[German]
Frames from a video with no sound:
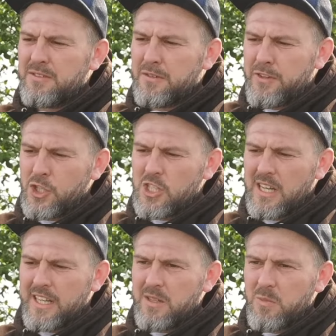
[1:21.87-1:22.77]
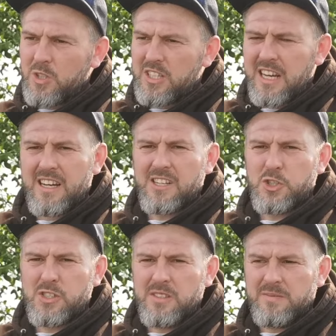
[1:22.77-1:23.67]
wir fischen eine
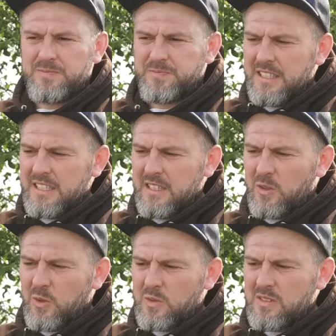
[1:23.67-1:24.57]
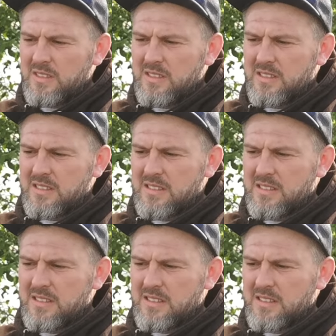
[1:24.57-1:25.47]
Montage, die
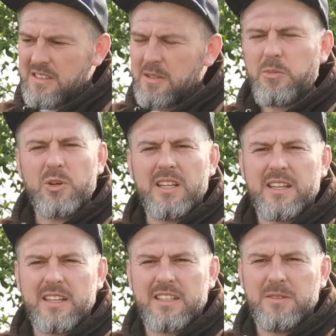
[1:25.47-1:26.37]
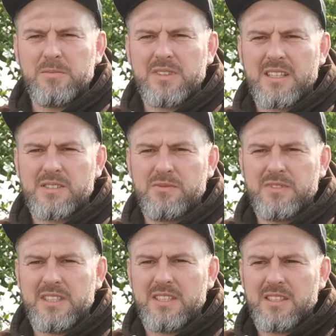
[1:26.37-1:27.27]
uns die Möglichkeit gibt, dass
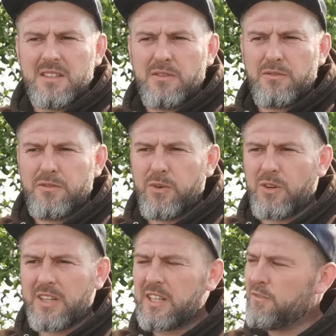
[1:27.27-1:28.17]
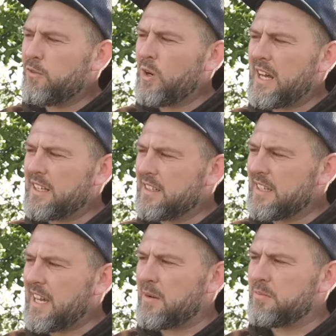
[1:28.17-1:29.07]
wir vor den
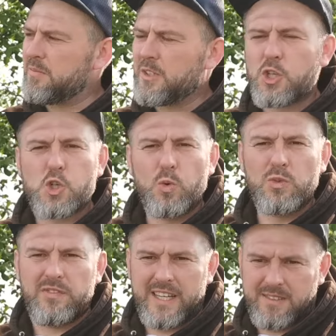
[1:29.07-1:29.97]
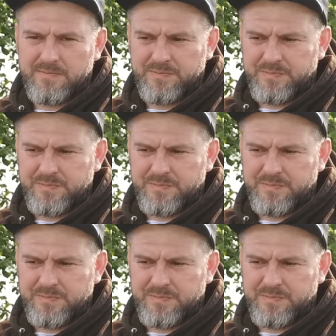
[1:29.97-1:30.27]
Wollhandkrabben geschont werden.